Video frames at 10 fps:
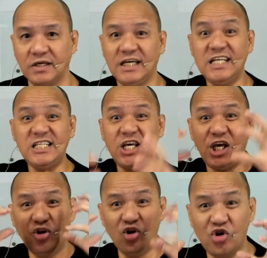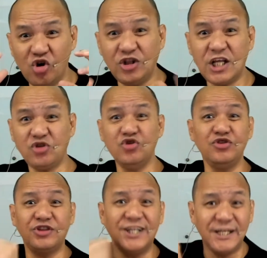Hindi ino-audit
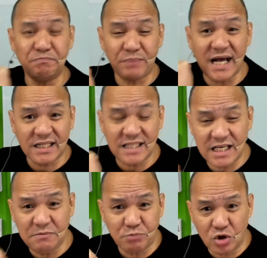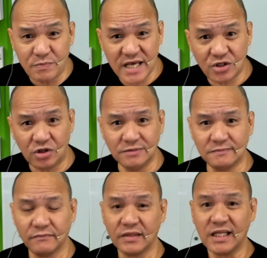yung third-party
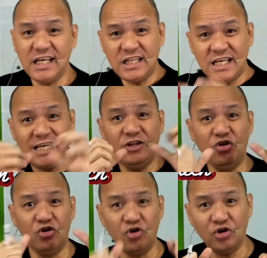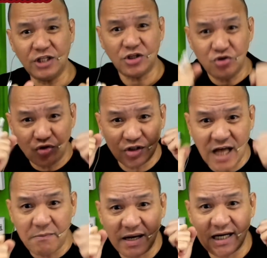information hindi ino-audit yung
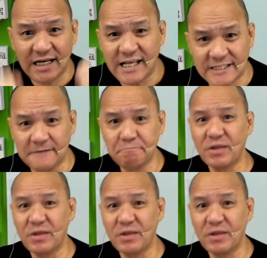summary list.